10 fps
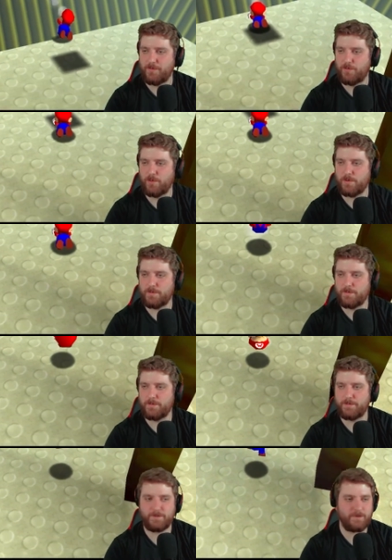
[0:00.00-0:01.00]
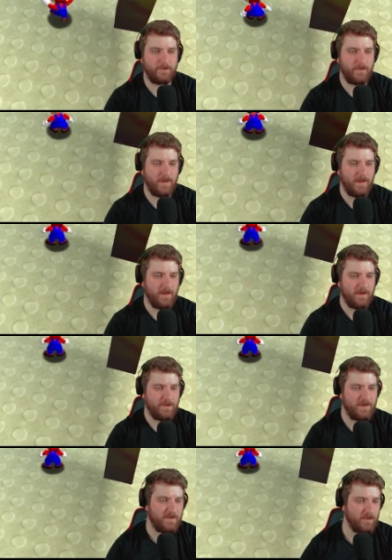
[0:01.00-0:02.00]
Bug.
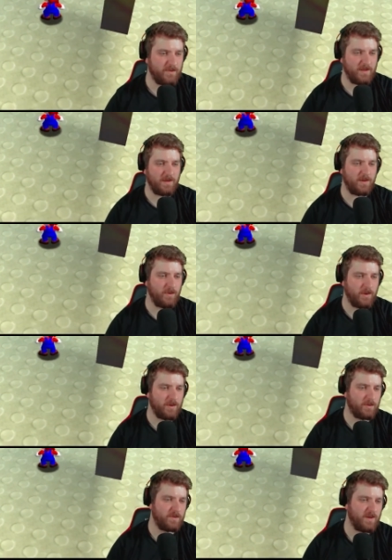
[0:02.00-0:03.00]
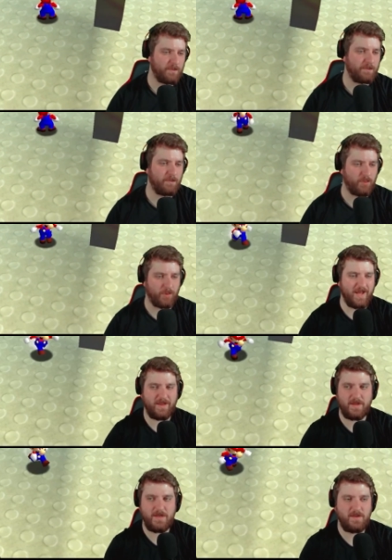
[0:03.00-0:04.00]
Ich finde, dass lustige Liköre, lustige
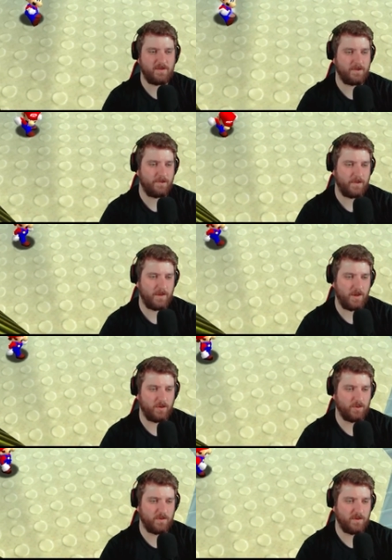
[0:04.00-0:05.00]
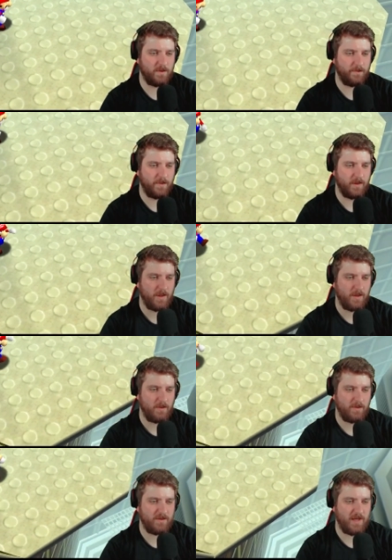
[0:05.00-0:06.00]
Brandys auch gut sind.
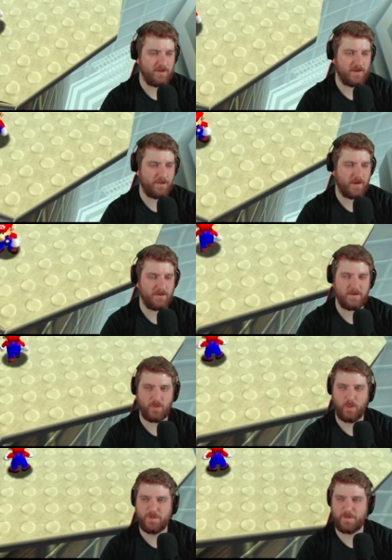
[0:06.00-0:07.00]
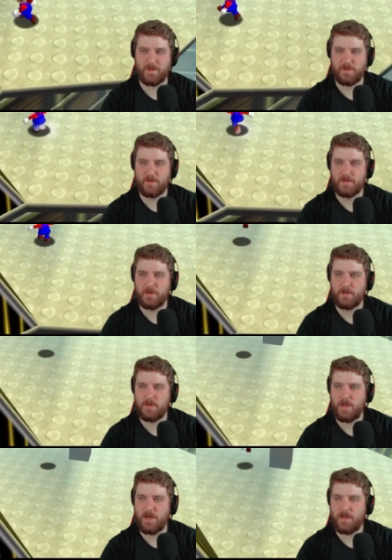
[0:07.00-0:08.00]
Was ich gar nicht so abhaben, sind Obstbrände.
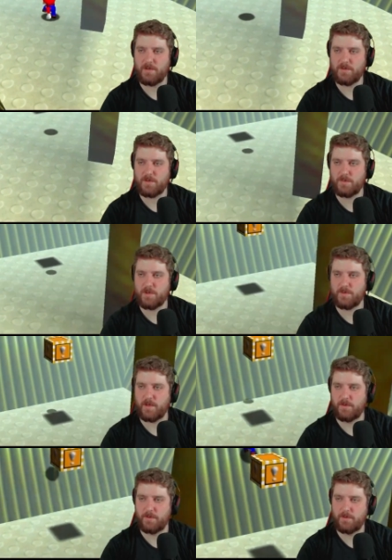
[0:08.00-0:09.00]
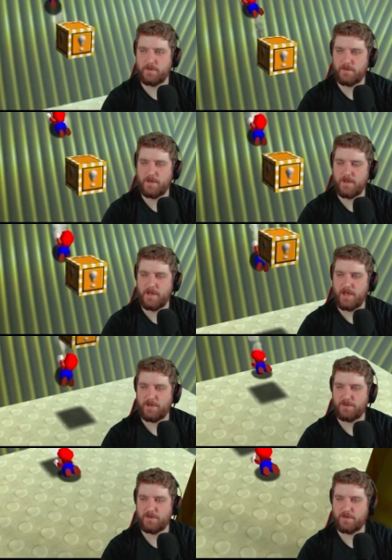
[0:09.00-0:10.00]
Ah, es kommt doch an.
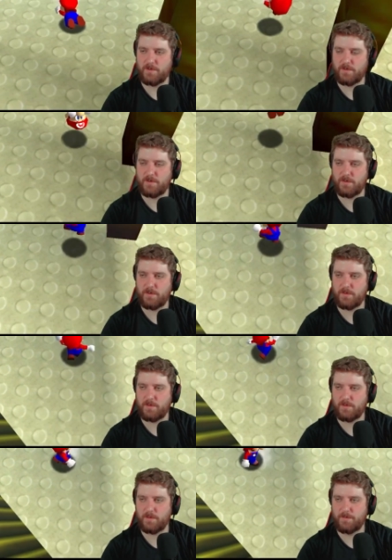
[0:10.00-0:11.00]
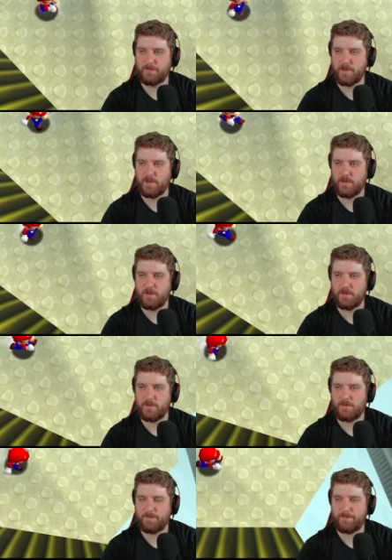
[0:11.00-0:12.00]
Also so ein, so ein, so ein, so ein, so ein...
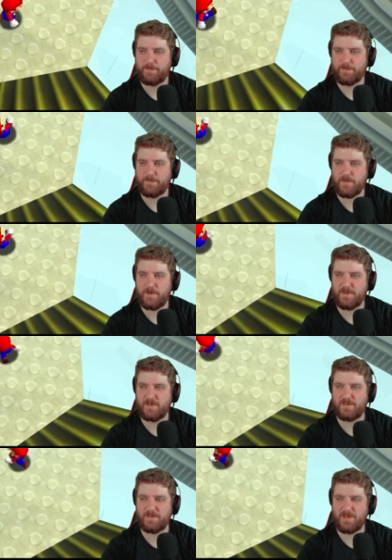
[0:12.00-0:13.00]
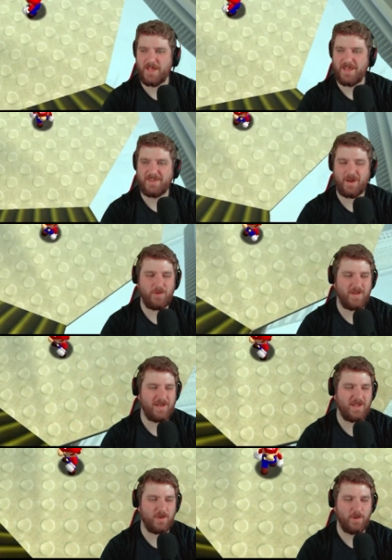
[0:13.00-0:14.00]
Es ist... Es hat auch wieder
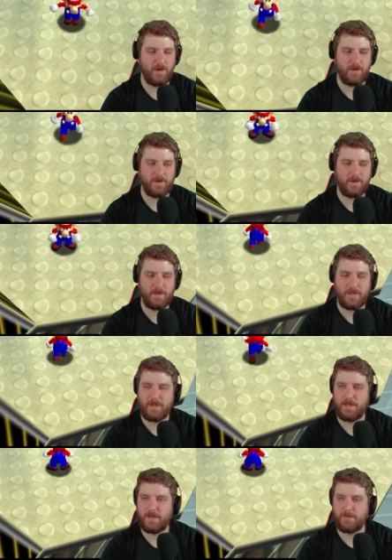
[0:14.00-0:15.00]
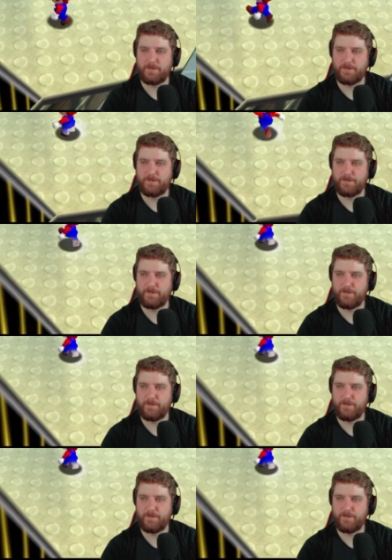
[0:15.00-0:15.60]
ein Likör, ne? Ähm,